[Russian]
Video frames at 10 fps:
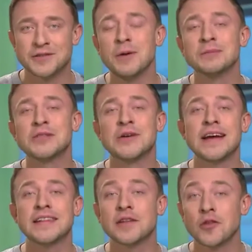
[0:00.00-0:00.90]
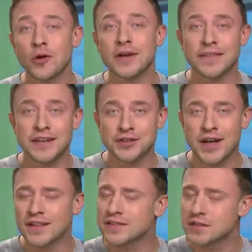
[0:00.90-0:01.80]
В том, что это только
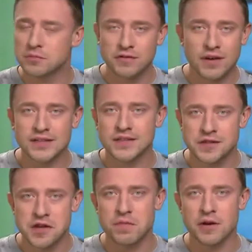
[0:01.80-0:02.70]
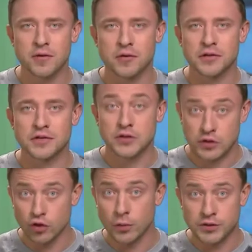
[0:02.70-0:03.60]
начало, сомневаться не приходится.
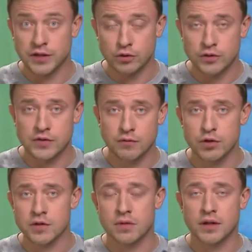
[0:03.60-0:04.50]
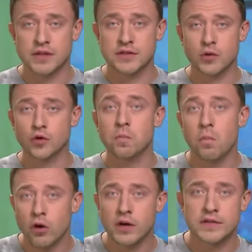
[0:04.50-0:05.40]
Синоптики вот сегодня прогнозируют
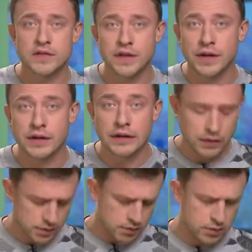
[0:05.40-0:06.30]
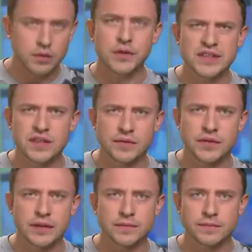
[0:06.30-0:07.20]
мокрый снег и
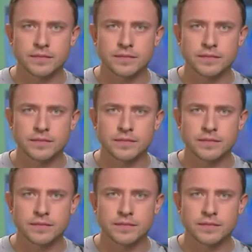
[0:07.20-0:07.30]
завтра.